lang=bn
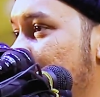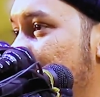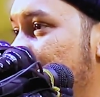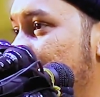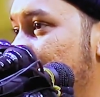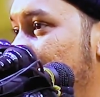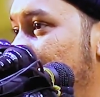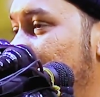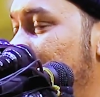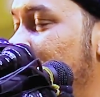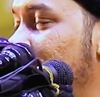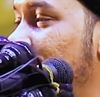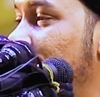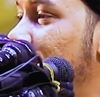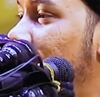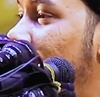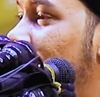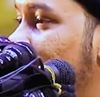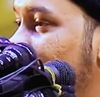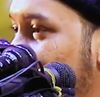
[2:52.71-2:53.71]
সব কিছু এটা নিয়ে
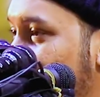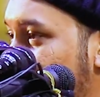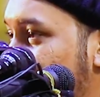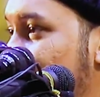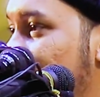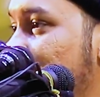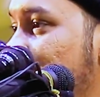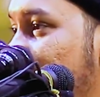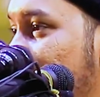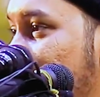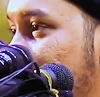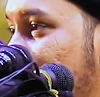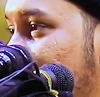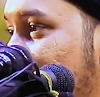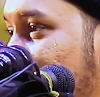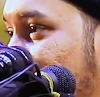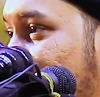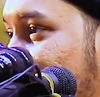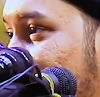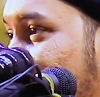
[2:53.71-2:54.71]
আমি আলাদা লেকচার দেবো
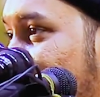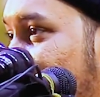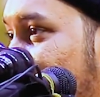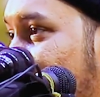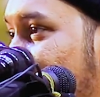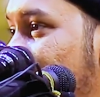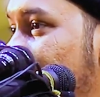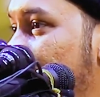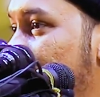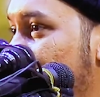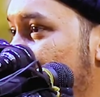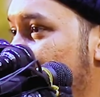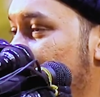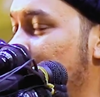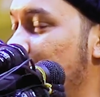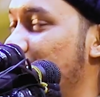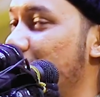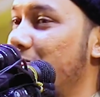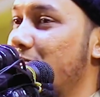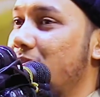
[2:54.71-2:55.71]
ইনশাল্লাহ আপনাদের
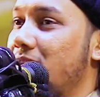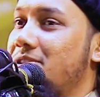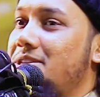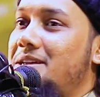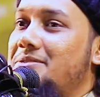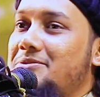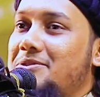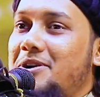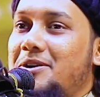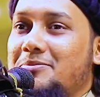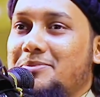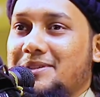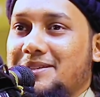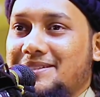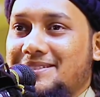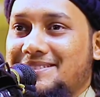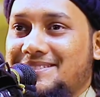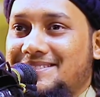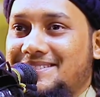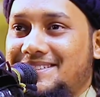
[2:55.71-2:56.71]
কিছু বিষয় জানতে হবে
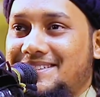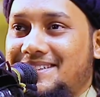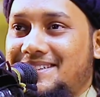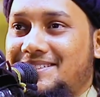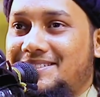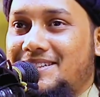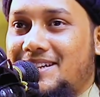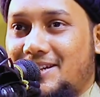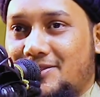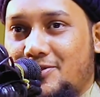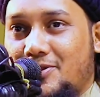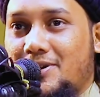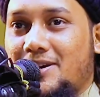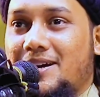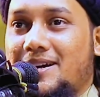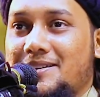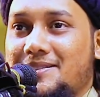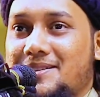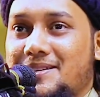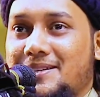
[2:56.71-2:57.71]
জানার
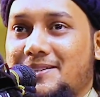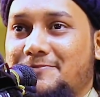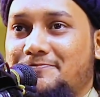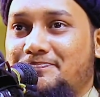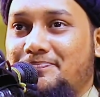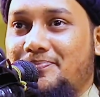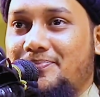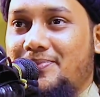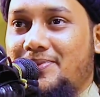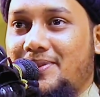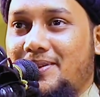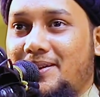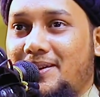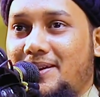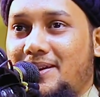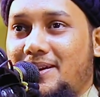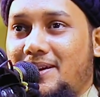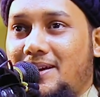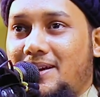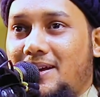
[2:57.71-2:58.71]
দরকার আছে
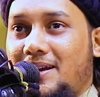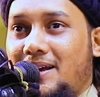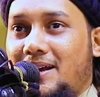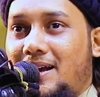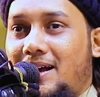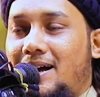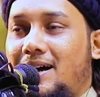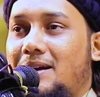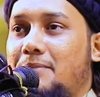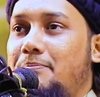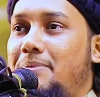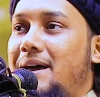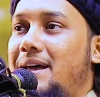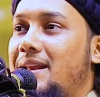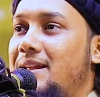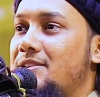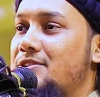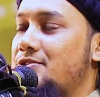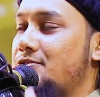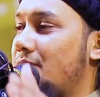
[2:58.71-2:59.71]
আর
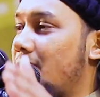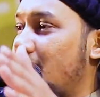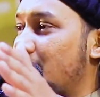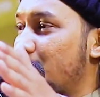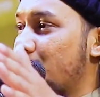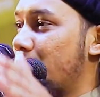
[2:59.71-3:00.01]
ব্যালেন্স করা এত